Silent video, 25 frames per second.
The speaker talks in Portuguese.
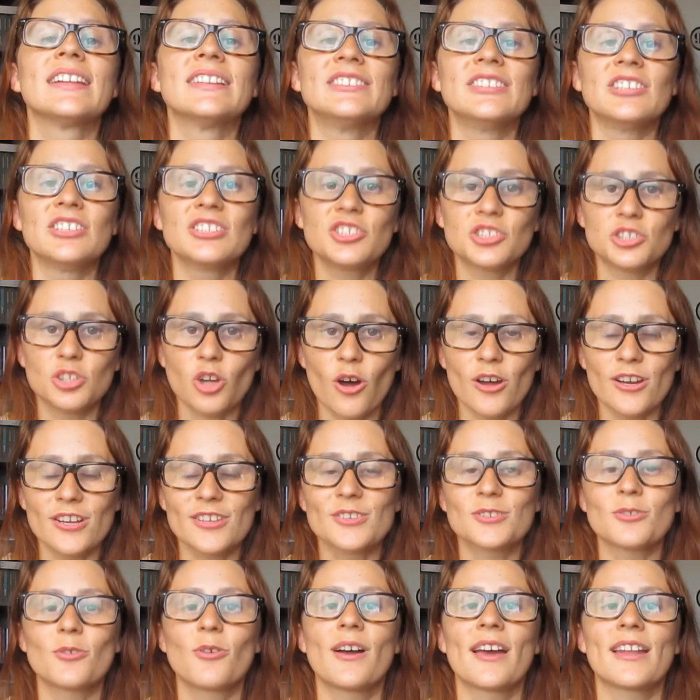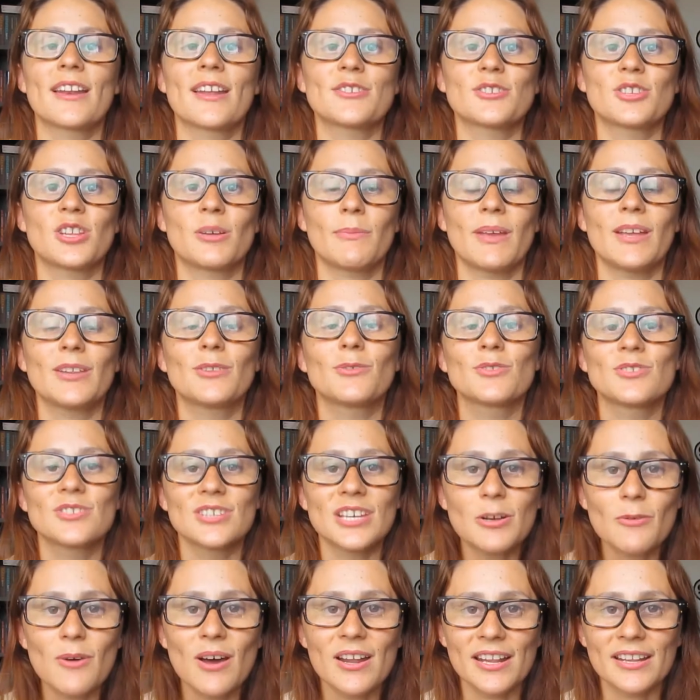de histórias com relacionamentos
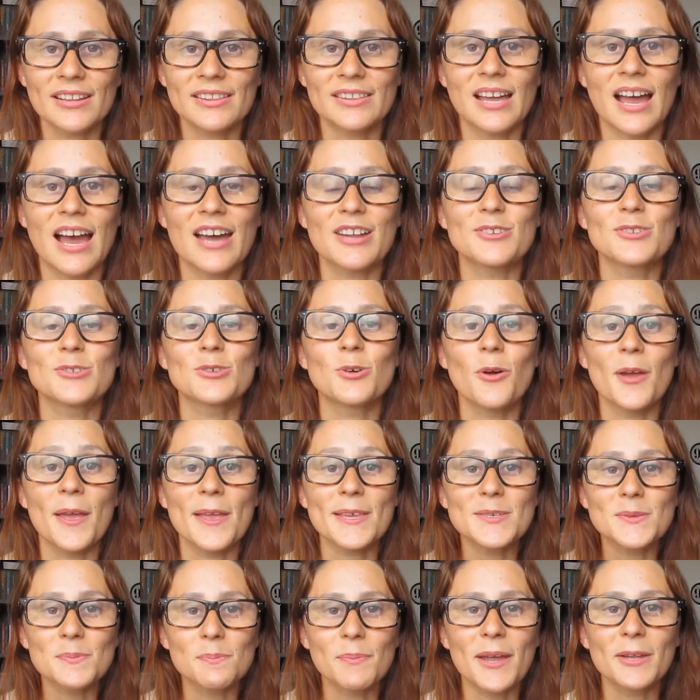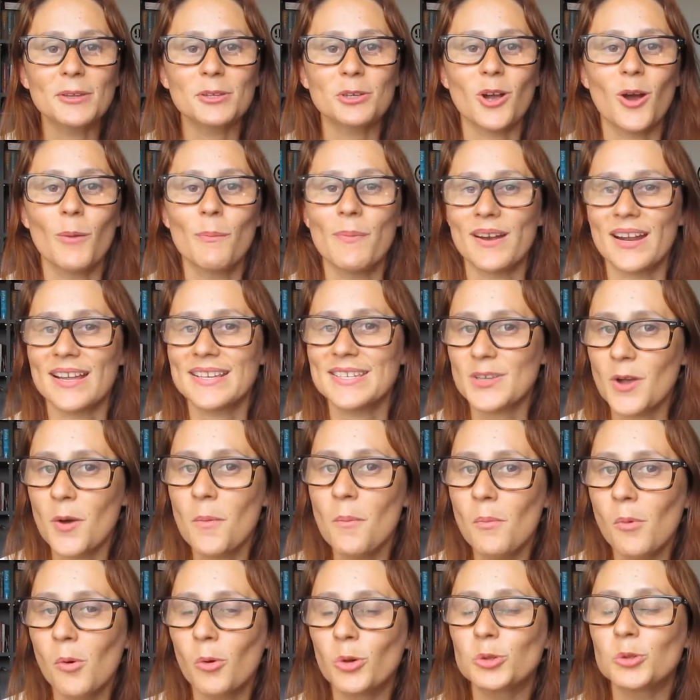igualitários, com respeito e
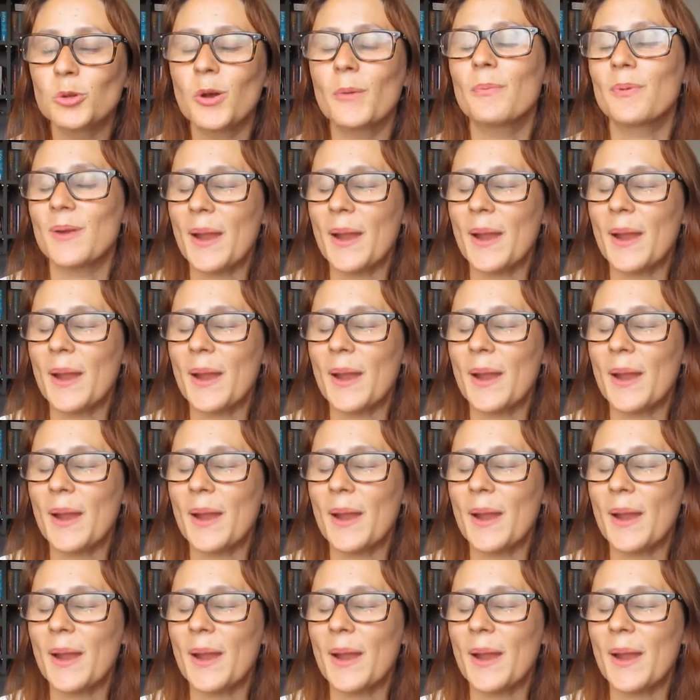cooperação mútua,